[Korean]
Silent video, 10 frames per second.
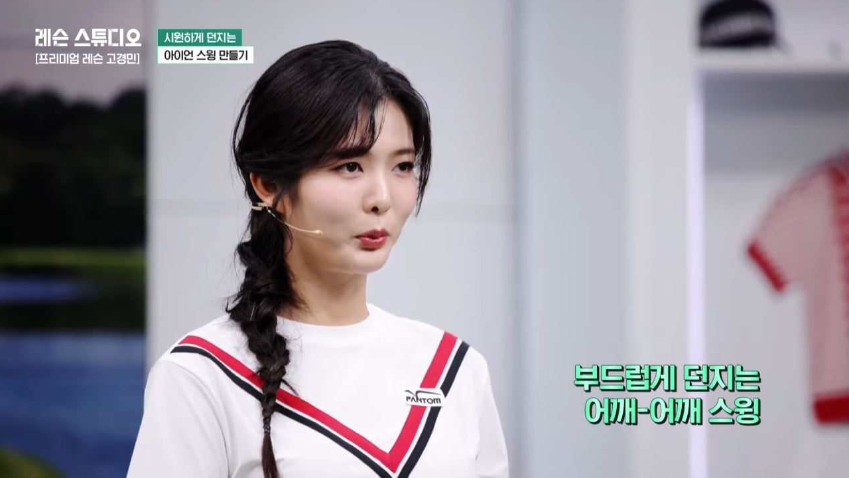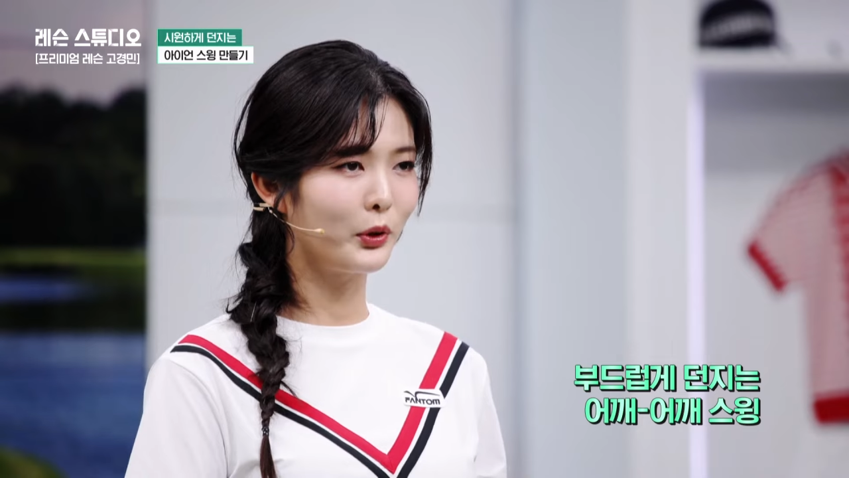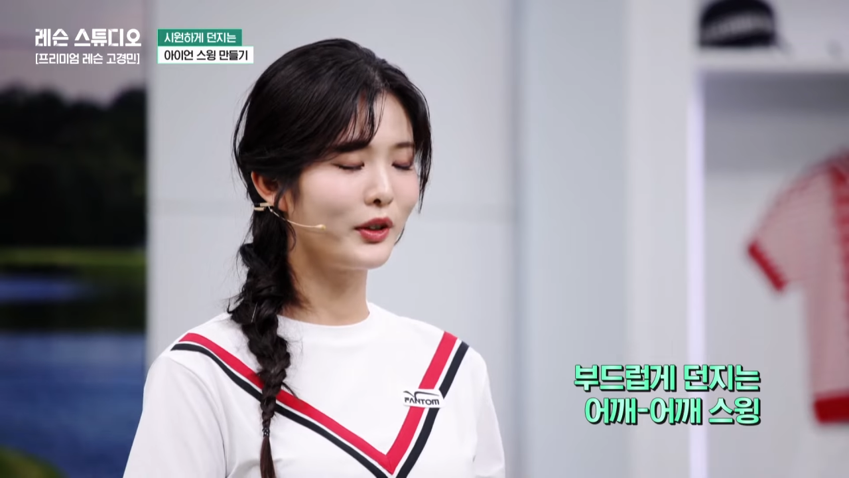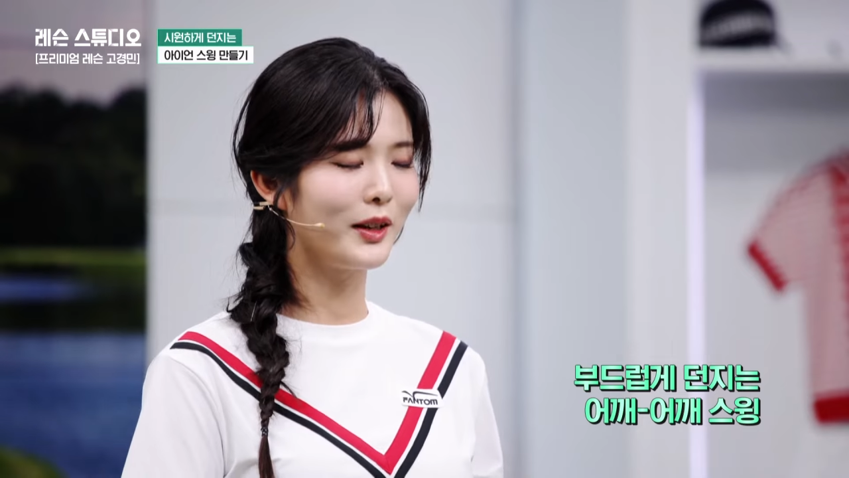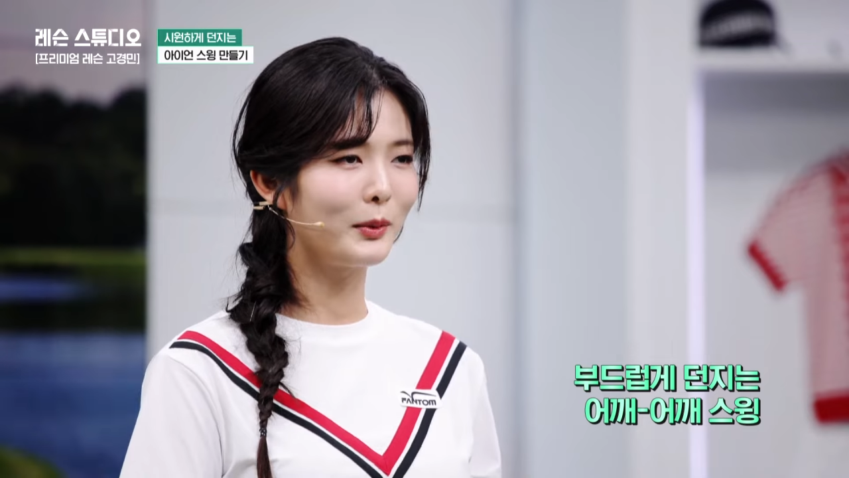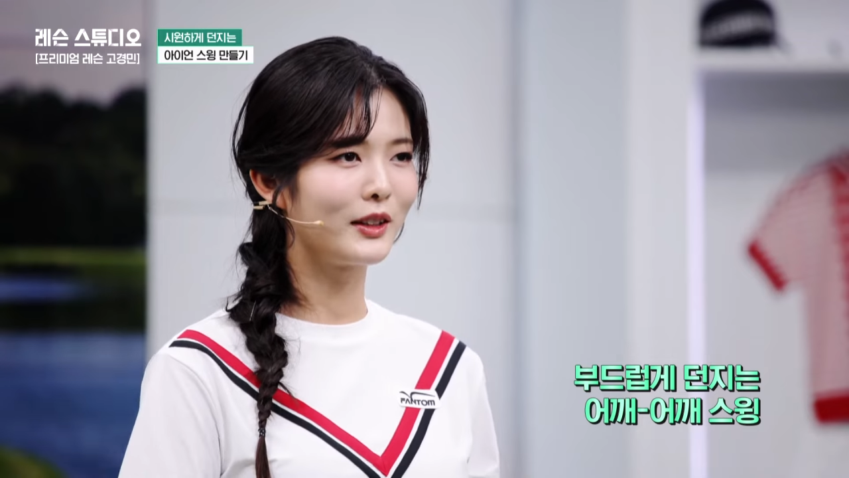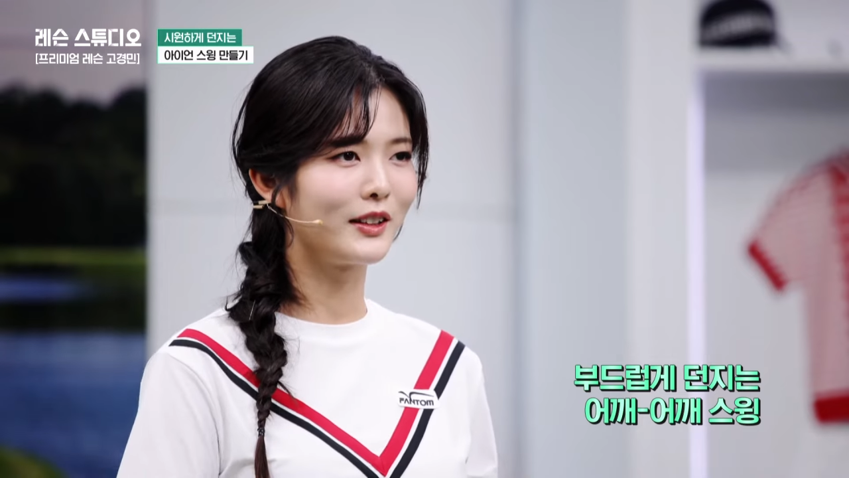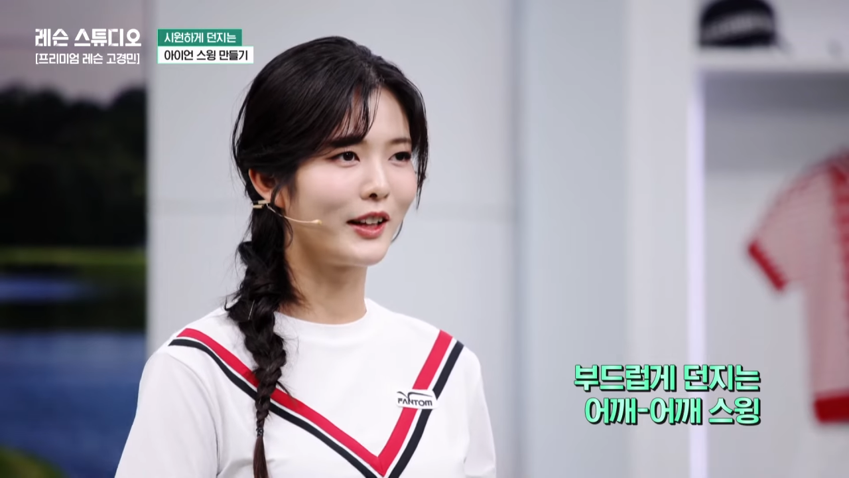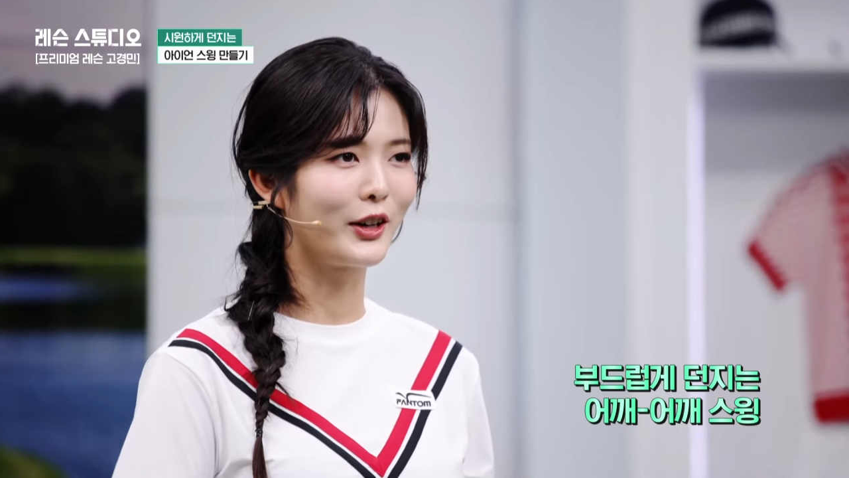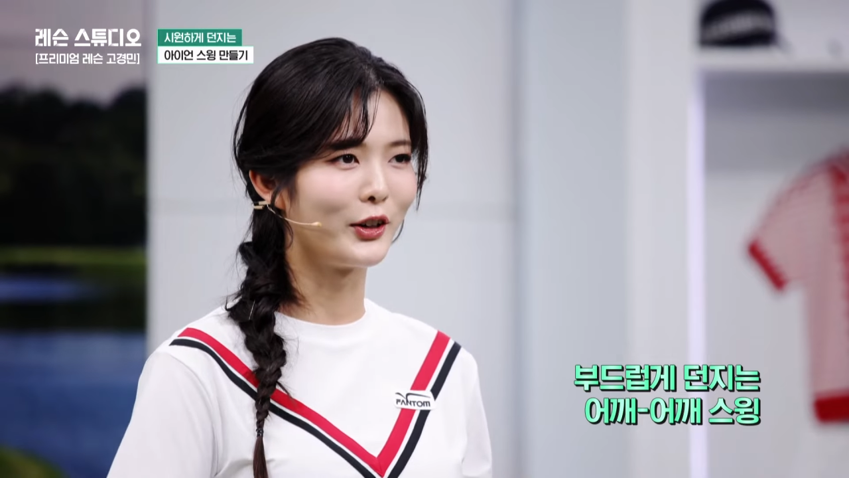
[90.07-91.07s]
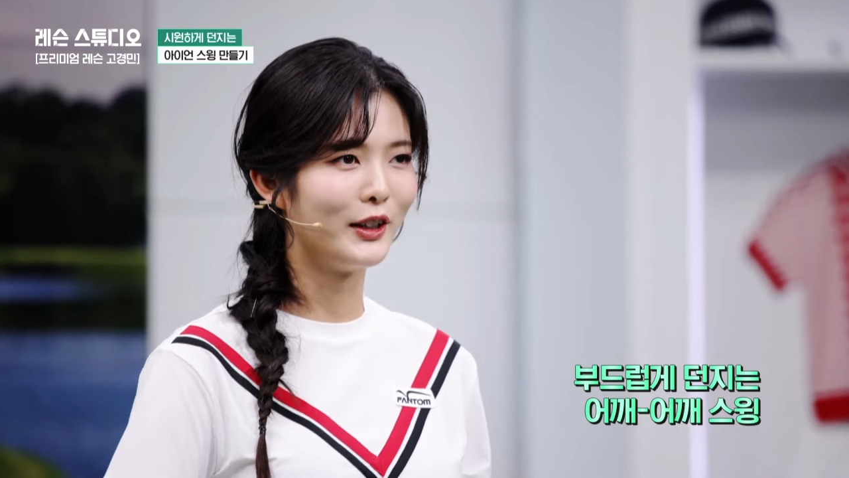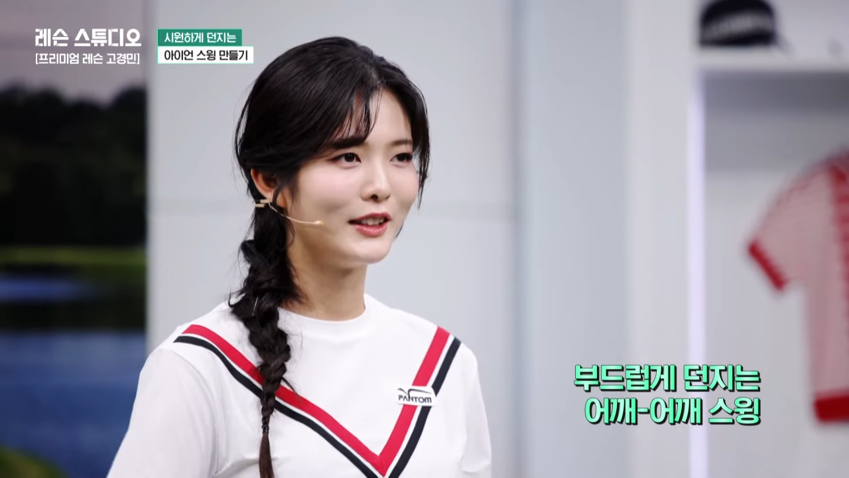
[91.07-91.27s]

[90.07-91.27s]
표현을 해봤는데요.